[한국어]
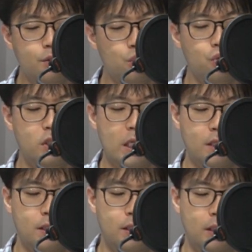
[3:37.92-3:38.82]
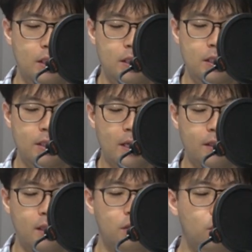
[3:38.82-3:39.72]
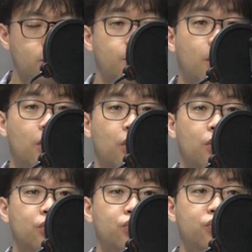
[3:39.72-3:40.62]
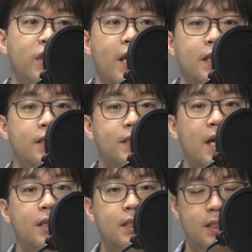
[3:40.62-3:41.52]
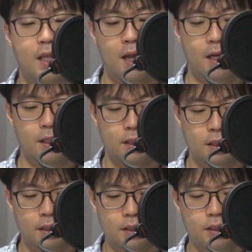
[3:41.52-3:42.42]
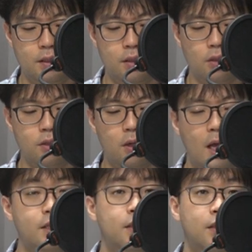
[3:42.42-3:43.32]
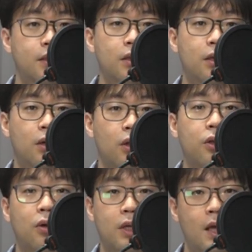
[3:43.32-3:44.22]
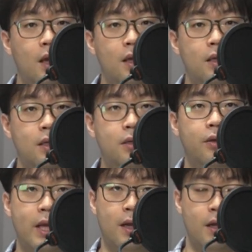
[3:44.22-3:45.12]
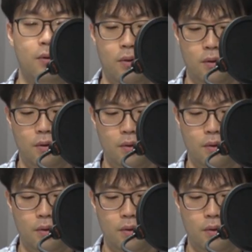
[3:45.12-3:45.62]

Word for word: 실존주의자들은 이 사태들로부터 우리의 일상을 지탱하는 긍정적 가치들을 어떻게 이끌어낼까요?